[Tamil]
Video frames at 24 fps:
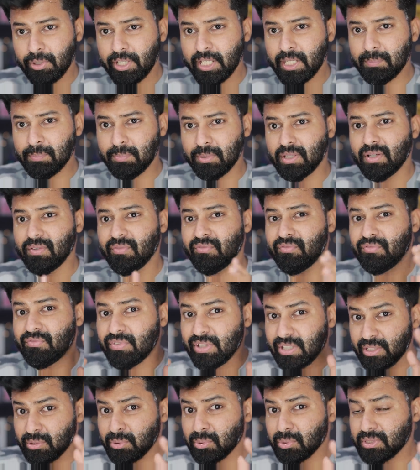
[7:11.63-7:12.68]
போயிட்டு இப்போ
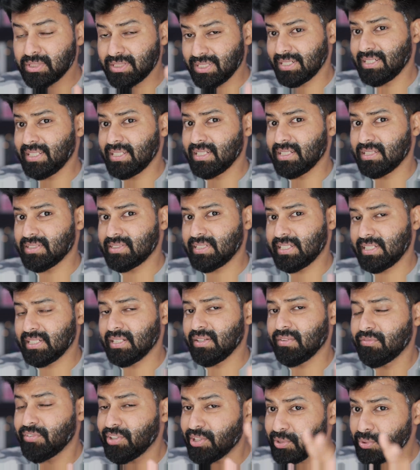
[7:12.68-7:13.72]
வெறும் தண்ணியில் சரிங்களா
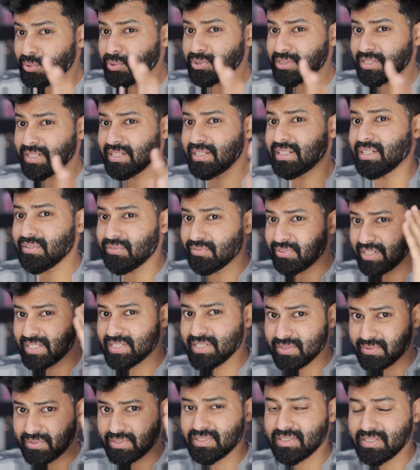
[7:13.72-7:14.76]
வெறும் தண்ணியில்
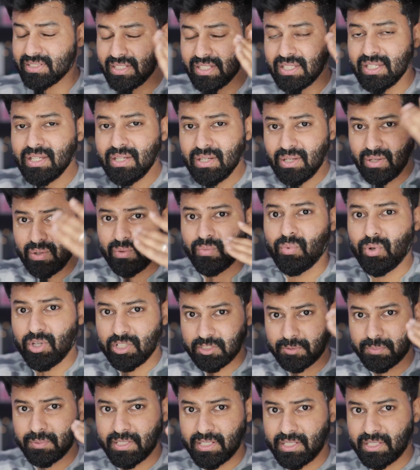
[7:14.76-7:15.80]
ஃபேஸை வந்து
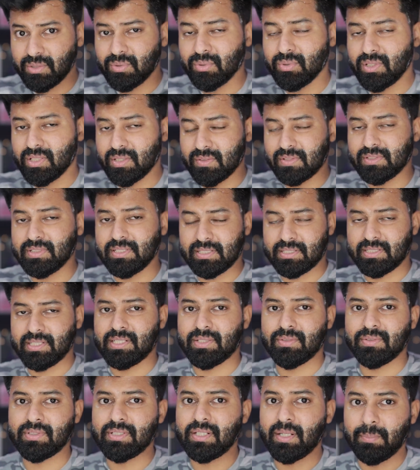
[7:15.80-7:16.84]
வாஷ் பண்ணிவிட்டு உங்களுக்கு வந்து
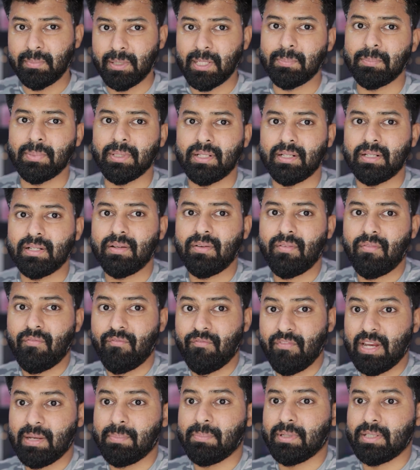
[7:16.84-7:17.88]
ரிசல்ட் வந்து அப்டேட் பண்ணுறேன்
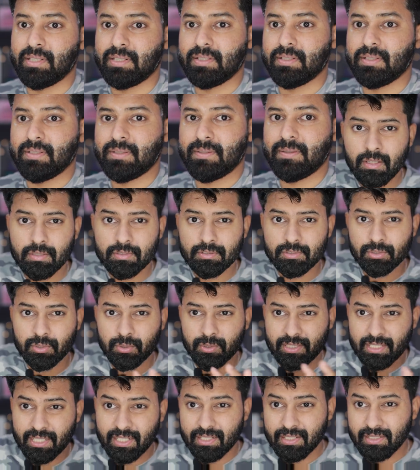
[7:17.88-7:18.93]
வெயிட் பண்ணுங்கள் ஸோ
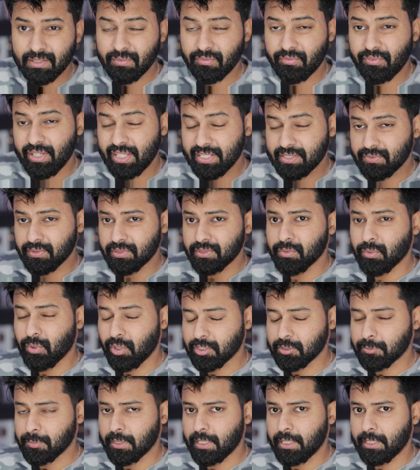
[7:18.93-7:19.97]
டன் ஃபேஸ் வந்து
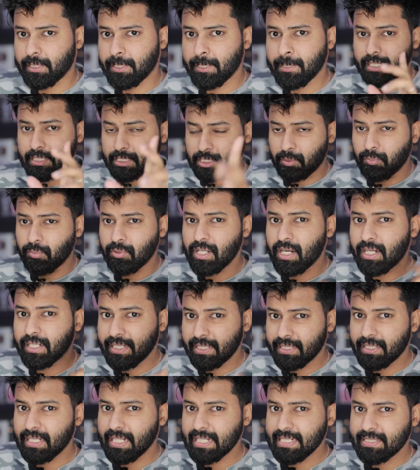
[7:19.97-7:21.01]
வாஷ் பண்ணிட்டேன் இதுக்கு முன்னாடி
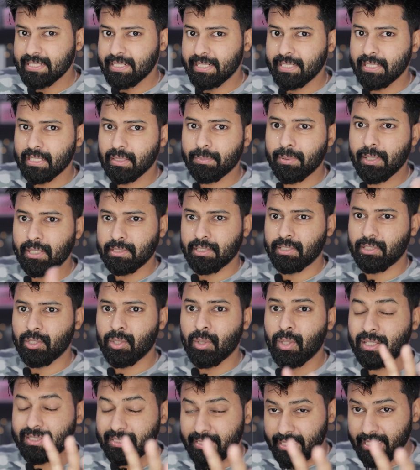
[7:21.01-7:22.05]
என்ன லைட் செட்டிங்கில் பார்த்தீங்களோ
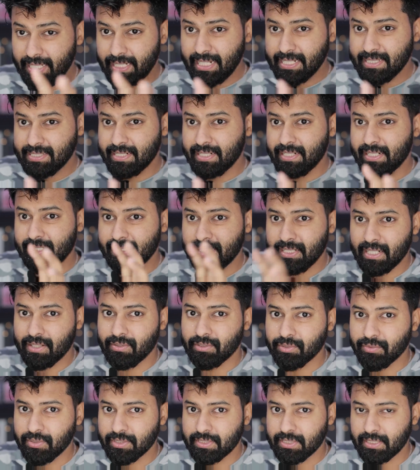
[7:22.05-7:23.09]
அதே லைட் செட்டிங்கில் தான் நான்
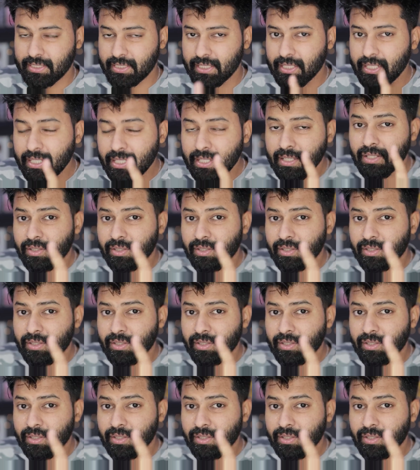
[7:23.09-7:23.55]
வந்து வச்சுருக்கேன்